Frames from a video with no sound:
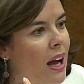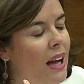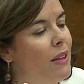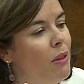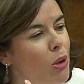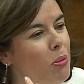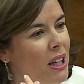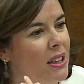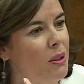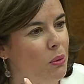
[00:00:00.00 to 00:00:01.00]
a nivel
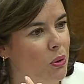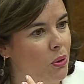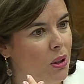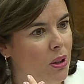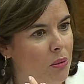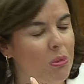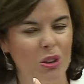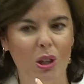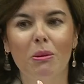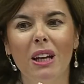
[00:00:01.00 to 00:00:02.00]
operativo,
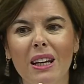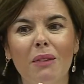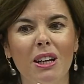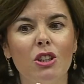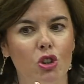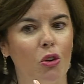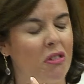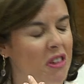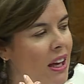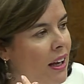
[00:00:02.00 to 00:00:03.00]
pero también a nivel
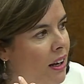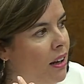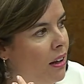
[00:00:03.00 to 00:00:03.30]
social,